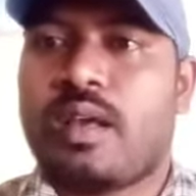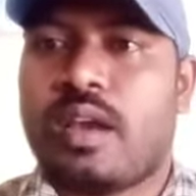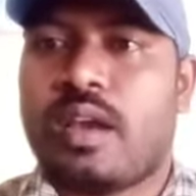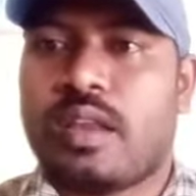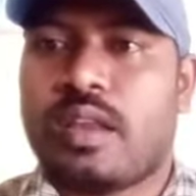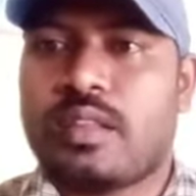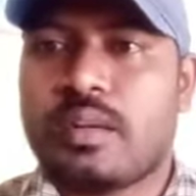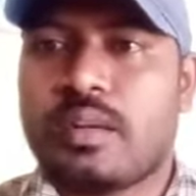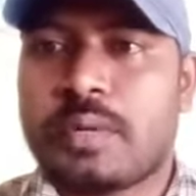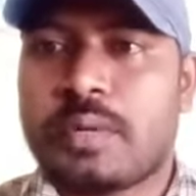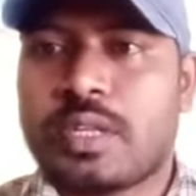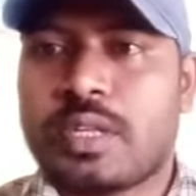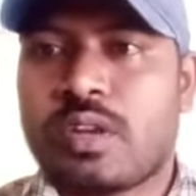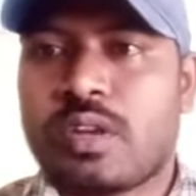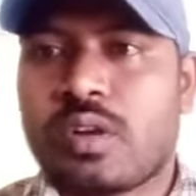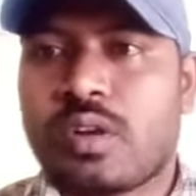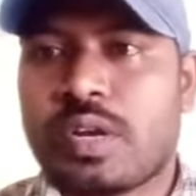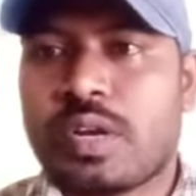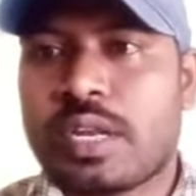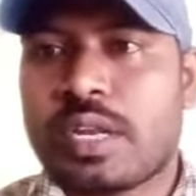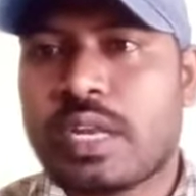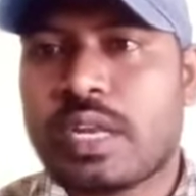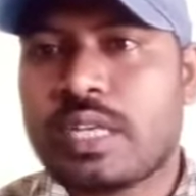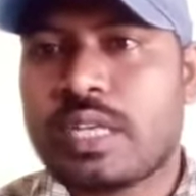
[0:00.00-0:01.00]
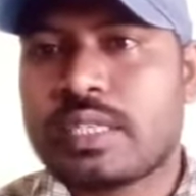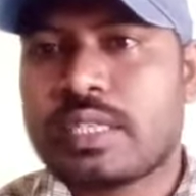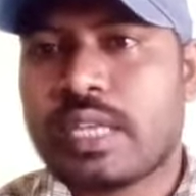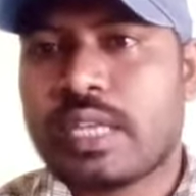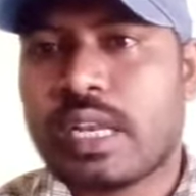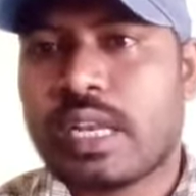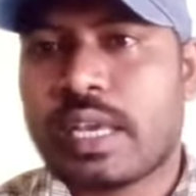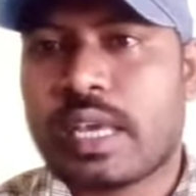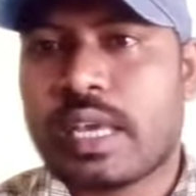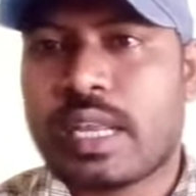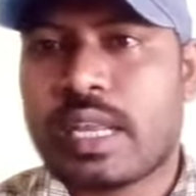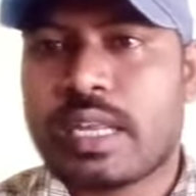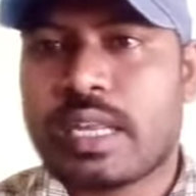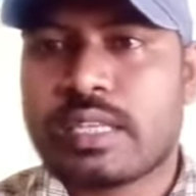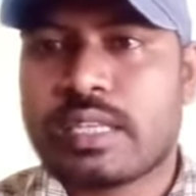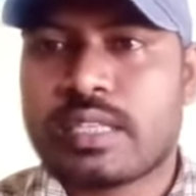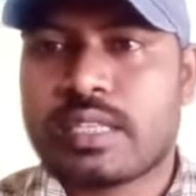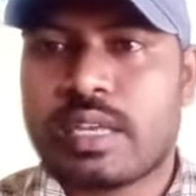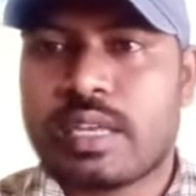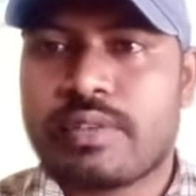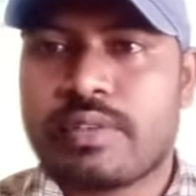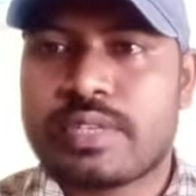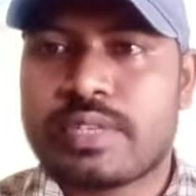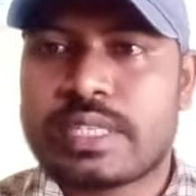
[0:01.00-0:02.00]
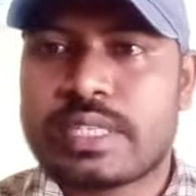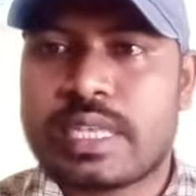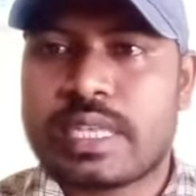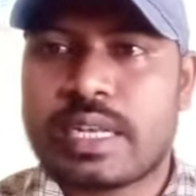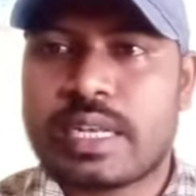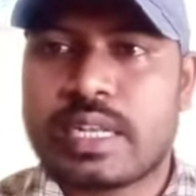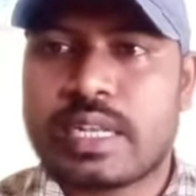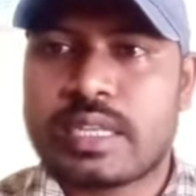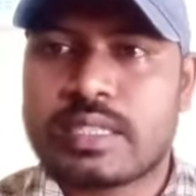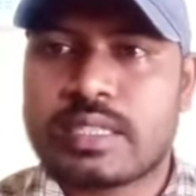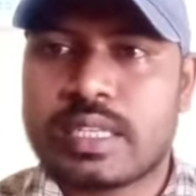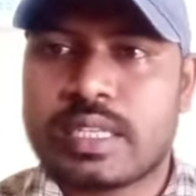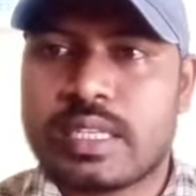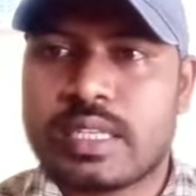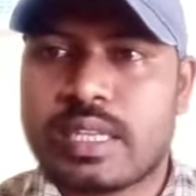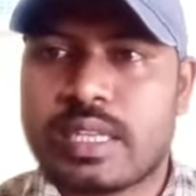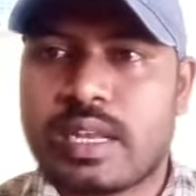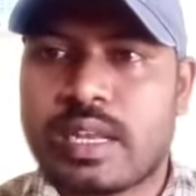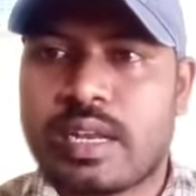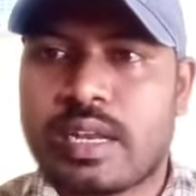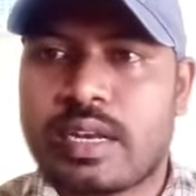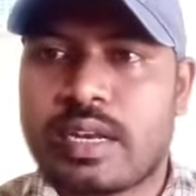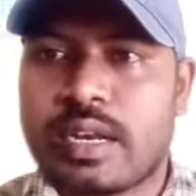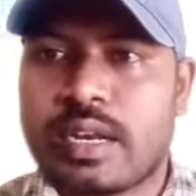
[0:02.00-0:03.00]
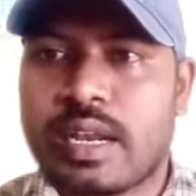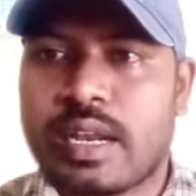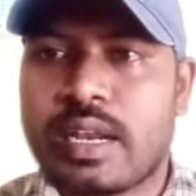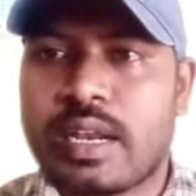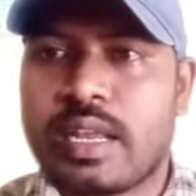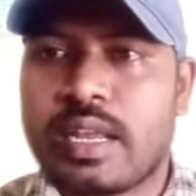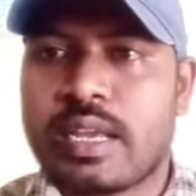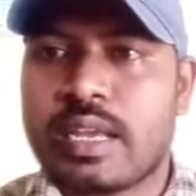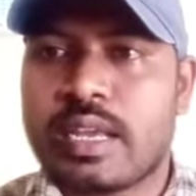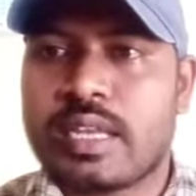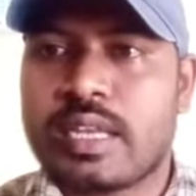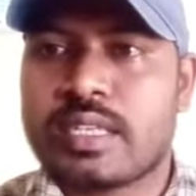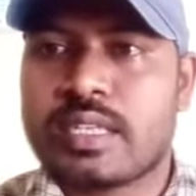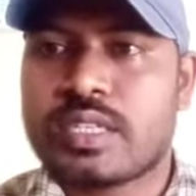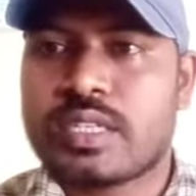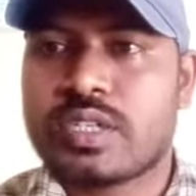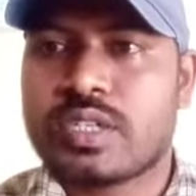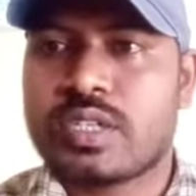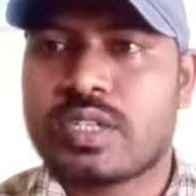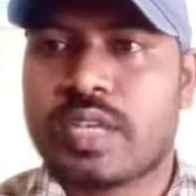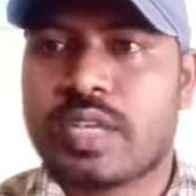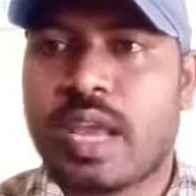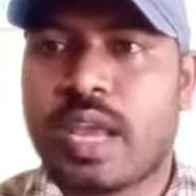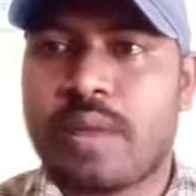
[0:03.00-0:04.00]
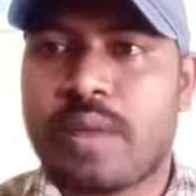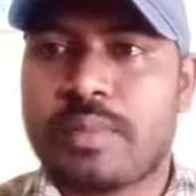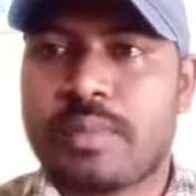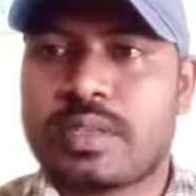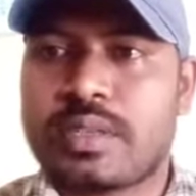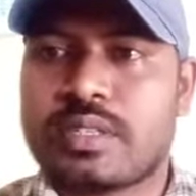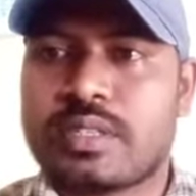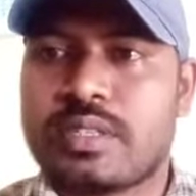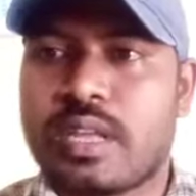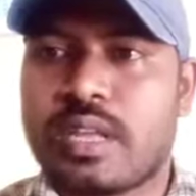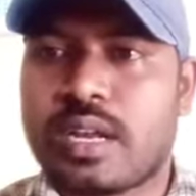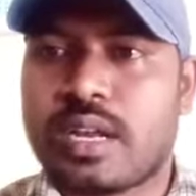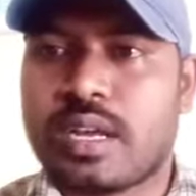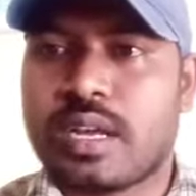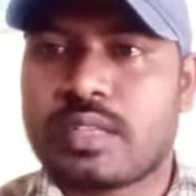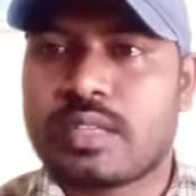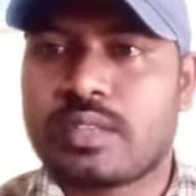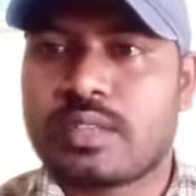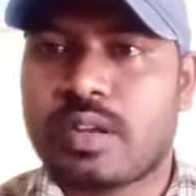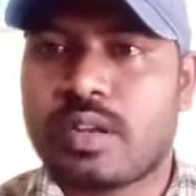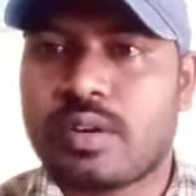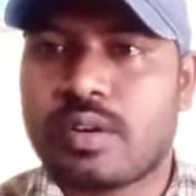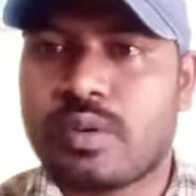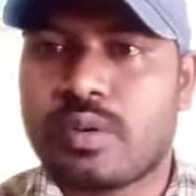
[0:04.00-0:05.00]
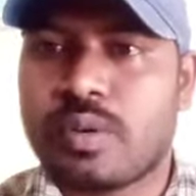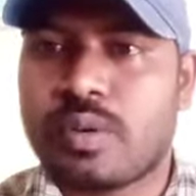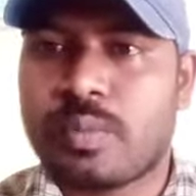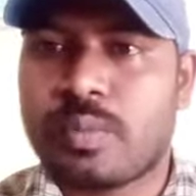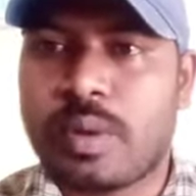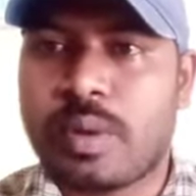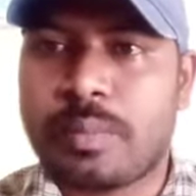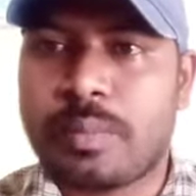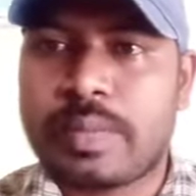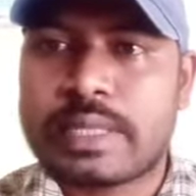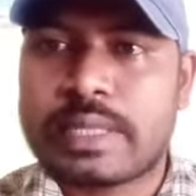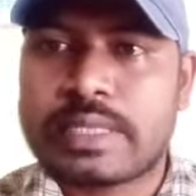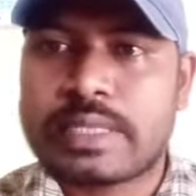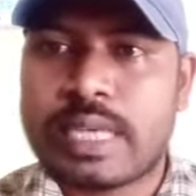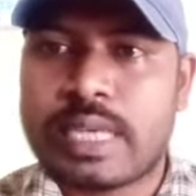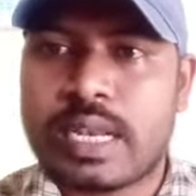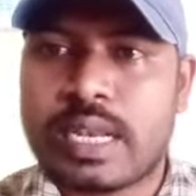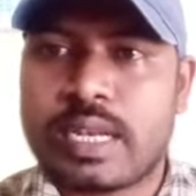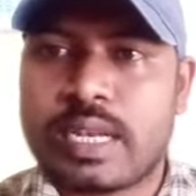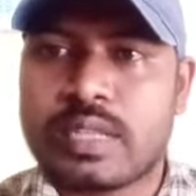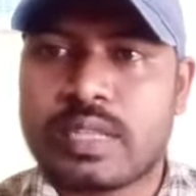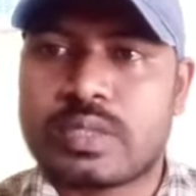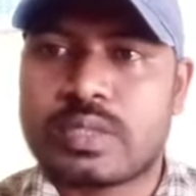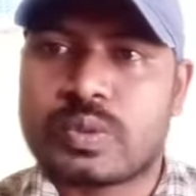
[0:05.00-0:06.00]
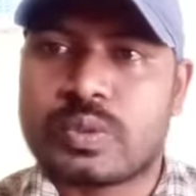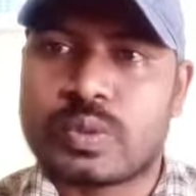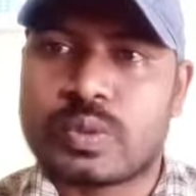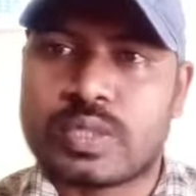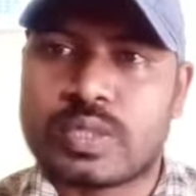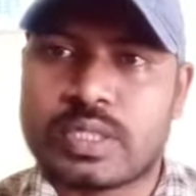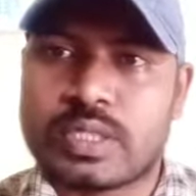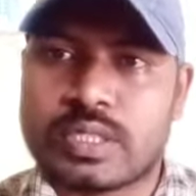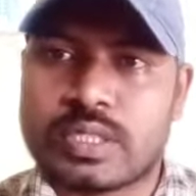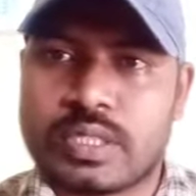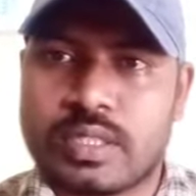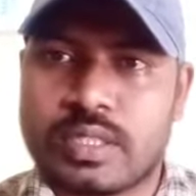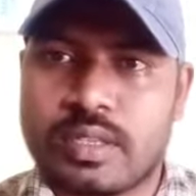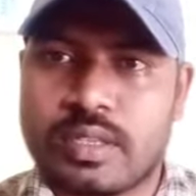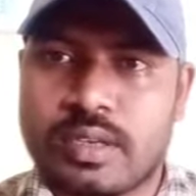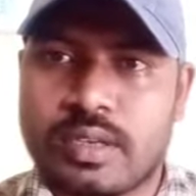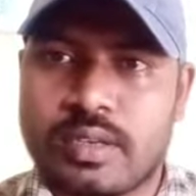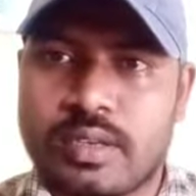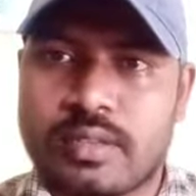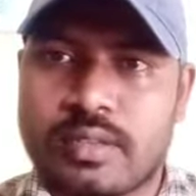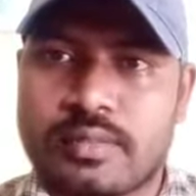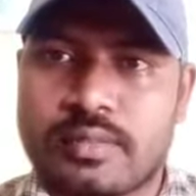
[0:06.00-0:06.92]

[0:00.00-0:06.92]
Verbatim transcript: హైదరాబాద్లోని నేషనల్ కెరీర్ సర్వీస్ సెంటర్ చెందిన ట్రైనింగ్ ఇన్స్టిట్యూట్ క్యాంపస్ దరఖాస్తులను పంపించాలని సూచించింది